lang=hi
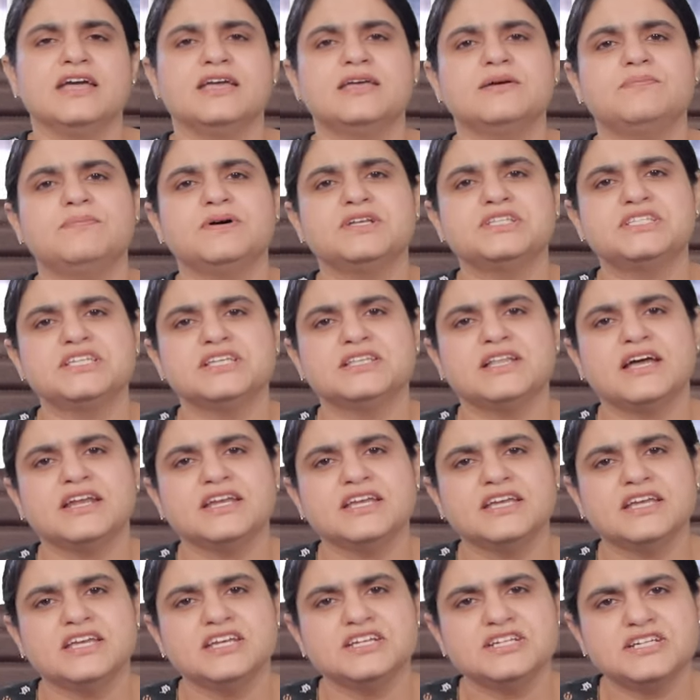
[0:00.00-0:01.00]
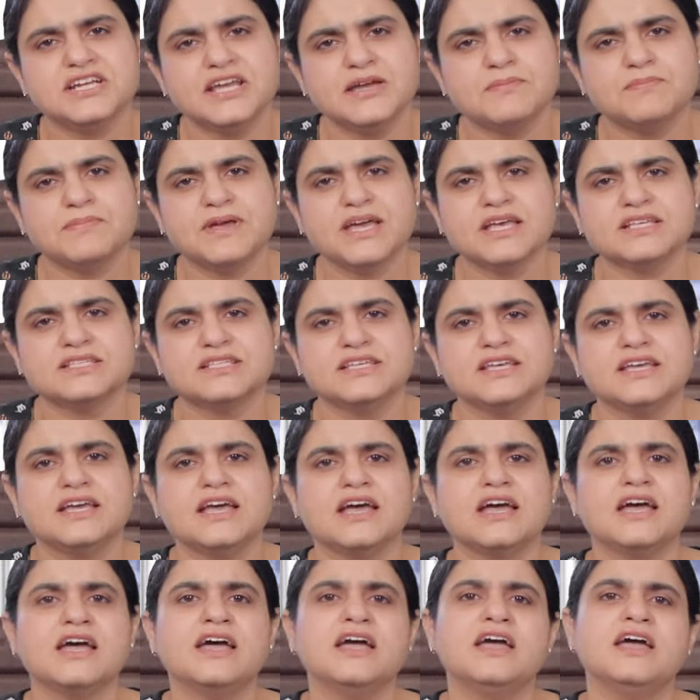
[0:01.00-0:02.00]
कि बच्चेदानी की शेप कैसी
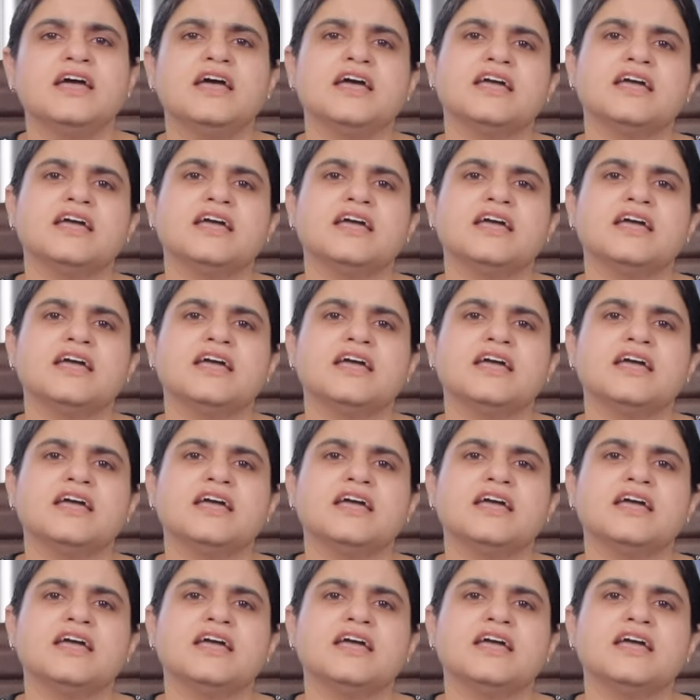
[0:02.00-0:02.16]
है